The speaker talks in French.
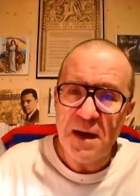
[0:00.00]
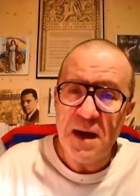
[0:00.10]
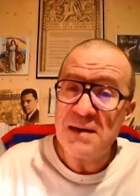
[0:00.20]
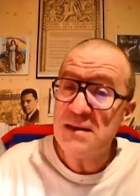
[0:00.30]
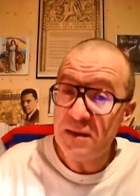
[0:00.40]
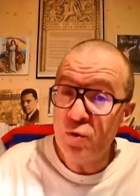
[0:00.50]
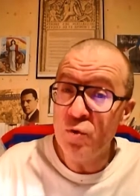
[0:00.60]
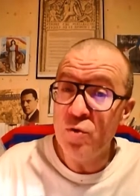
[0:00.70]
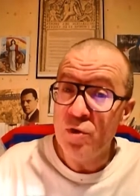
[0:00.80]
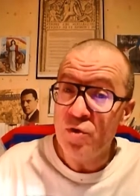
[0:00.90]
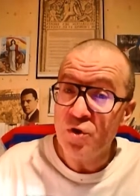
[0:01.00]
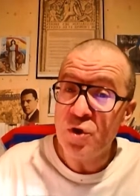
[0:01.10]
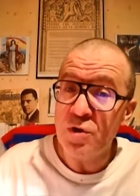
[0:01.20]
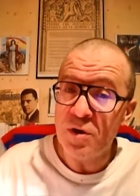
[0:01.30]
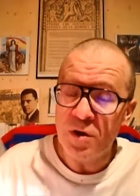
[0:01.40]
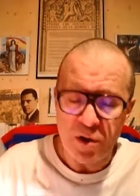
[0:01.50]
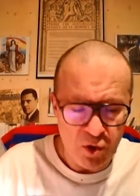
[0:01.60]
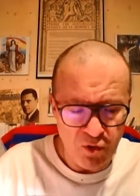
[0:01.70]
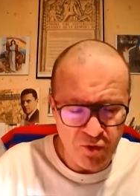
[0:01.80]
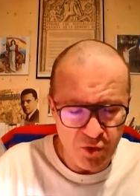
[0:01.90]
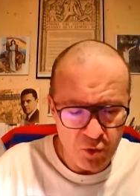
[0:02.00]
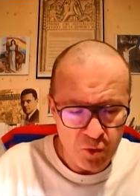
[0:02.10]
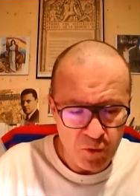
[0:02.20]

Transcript: à ses deux jeunes neveux.